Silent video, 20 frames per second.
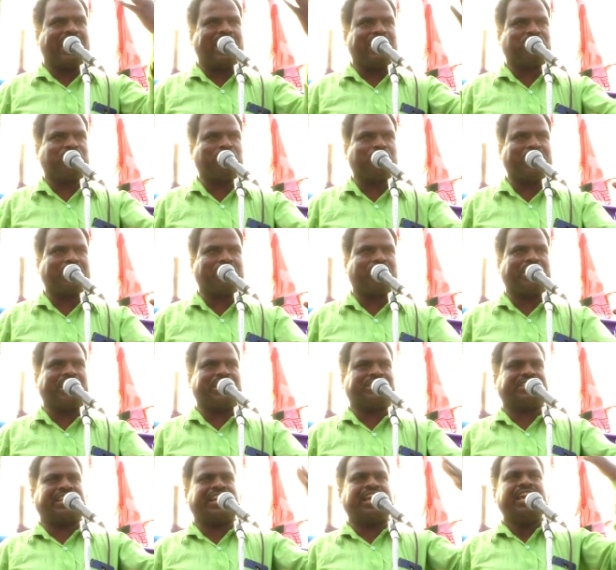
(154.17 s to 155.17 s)
চাল চুরি
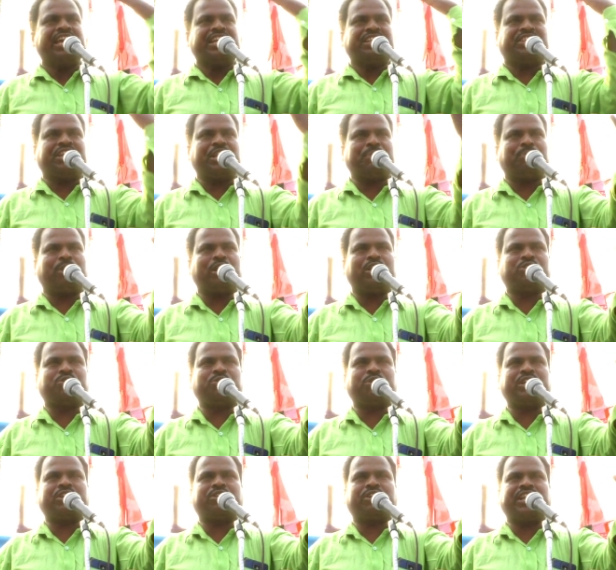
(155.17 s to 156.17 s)
করেছে ত্রিপল
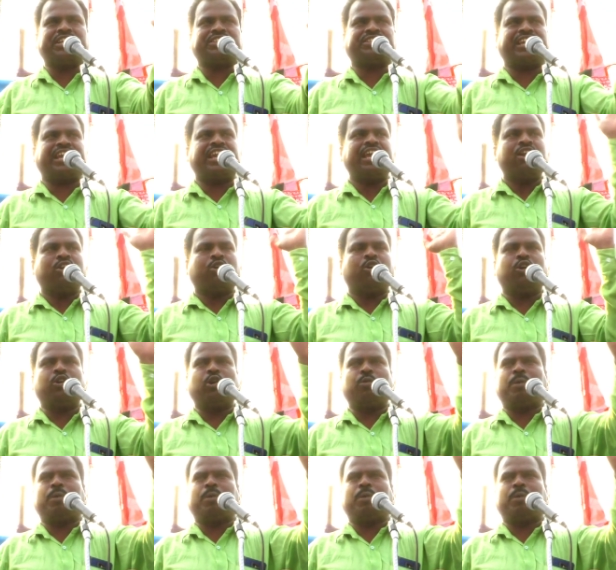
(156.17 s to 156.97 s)
চুরি করেছে গরু